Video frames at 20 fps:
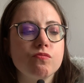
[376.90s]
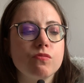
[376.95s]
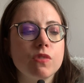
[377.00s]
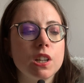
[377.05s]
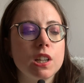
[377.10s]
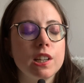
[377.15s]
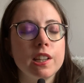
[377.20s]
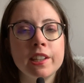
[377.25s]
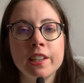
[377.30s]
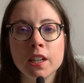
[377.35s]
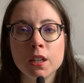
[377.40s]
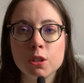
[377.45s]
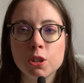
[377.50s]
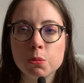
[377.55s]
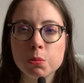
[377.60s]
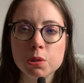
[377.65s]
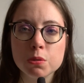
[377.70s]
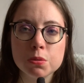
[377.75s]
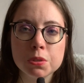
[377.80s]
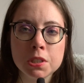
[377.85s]
les gars,
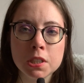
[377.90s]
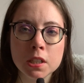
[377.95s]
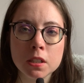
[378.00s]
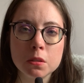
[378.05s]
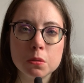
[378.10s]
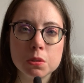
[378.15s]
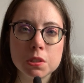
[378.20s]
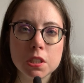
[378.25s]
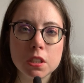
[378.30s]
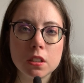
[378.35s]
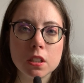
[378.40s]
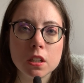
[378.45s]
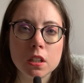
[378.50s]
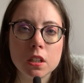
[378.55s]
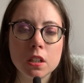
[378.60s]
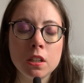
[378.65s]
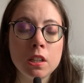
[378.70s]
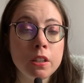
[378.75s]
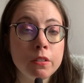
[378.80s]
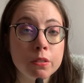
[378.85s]
comment vous dire que c'est
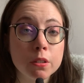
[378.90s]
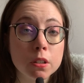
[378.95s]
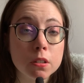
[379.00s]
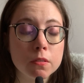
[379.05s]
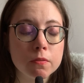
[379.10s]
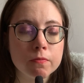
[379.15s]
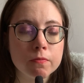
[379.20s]
un livre